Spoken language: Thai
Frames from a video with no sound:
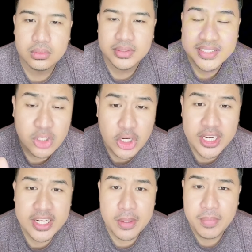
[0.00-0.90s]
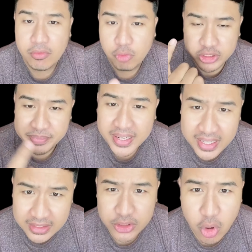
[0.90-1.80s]
ซึ่งตอนนี้นะครับ iPhone 15
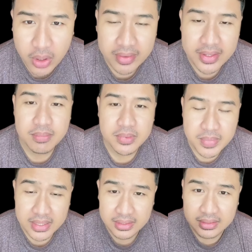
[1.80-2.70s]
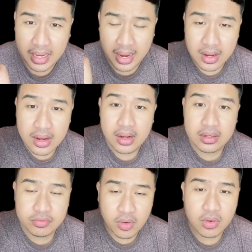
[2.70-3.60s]
กำลังจะออกแล้วนะครับมีตั้งแต่
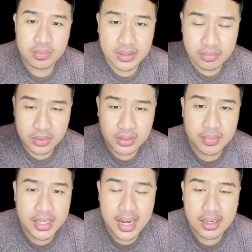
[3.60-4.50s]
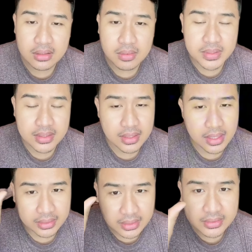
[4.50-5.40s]
iPhone มี iPhone ธรรมดา แล้วก็มี
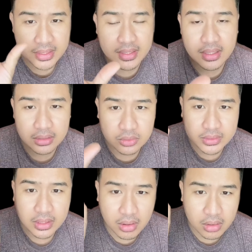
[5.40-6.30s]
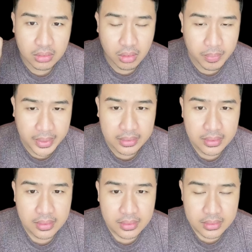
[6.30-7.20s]
อ่า t y ซีนะใครสนใจก็เออเอาไป
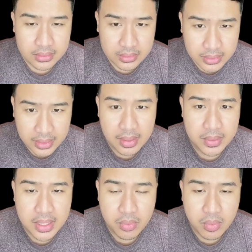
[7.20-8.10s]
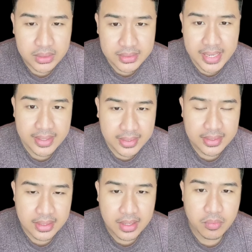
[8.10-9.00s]
แนะนำก็ได้ เพราะว่าช่างก็ยั
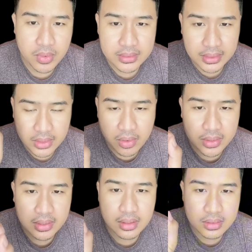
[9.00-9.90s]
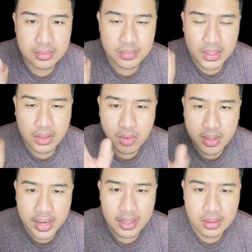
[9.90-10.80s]
งแนะนำว่ายี่ห้อนี้ก็คือมันได้กก
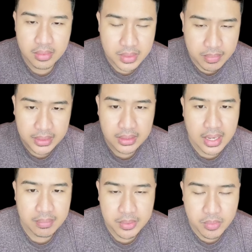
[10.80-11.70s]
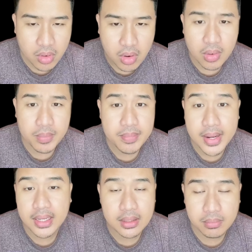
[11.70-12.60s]
แก๊กแล้วก็มีมาตรฐานมีโมกอมีผ่า
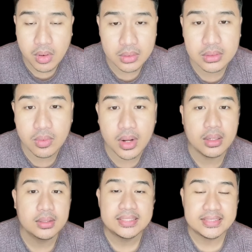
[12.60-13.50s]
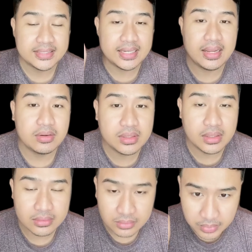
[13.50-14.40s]
นการรับรองถือว่าใช้แล้วเนี่ย
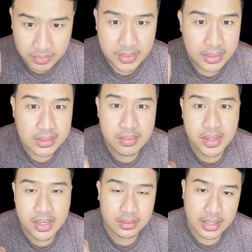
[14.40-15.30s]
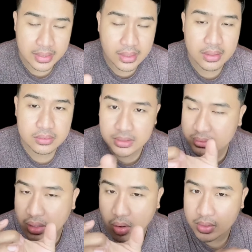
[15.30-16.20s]
พี่มีก็ใช้มาหลายเดือนแล้วเส้น
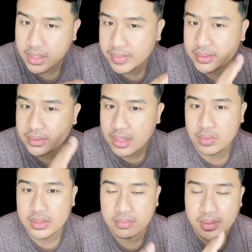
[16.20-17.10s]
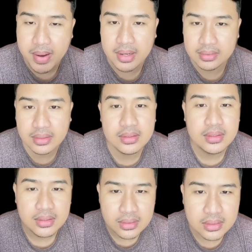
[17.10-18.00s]
เก่านี่เห็นไหมเส้นเก่านี่ยังไม่พังเลยนะ
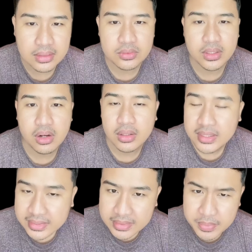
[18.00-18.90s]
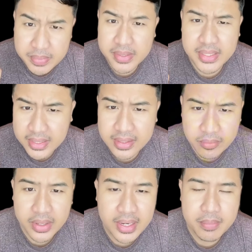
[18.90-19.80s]
ใครสนใจก็จีพี่มีจะทิ้งลิงก์
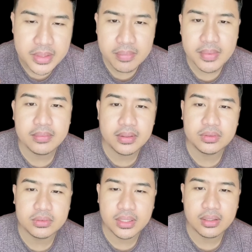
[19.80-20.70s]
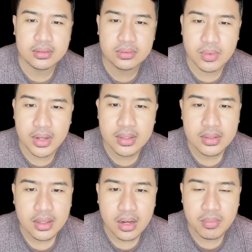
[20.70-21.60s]
ไว้ข้างล่างเหมือนเดิมนะครับ ก็สนใจก็ถือว่า
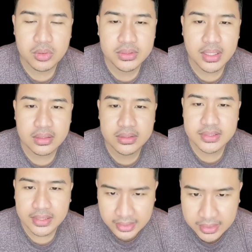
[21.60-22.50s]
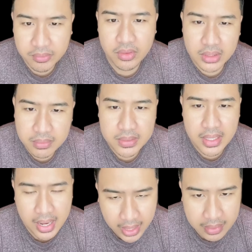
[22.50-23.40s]
เอาไม่รู้สึกอะไรก็ซื้อสายชาร์จตั้งไปก่อนนะเผื่อ
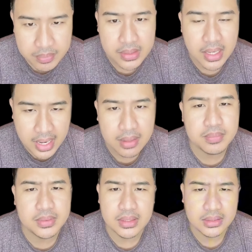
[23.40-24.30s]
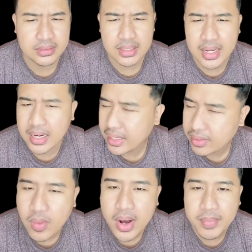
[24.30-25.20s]
หายเผื่อขาดเผื่ออะไร
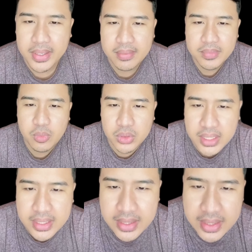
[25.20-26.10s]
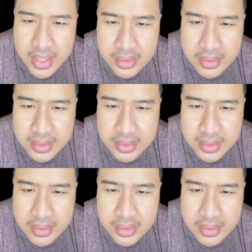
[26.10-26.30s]
ก็ว่าไปนะมีอุบัติเหตุอะไร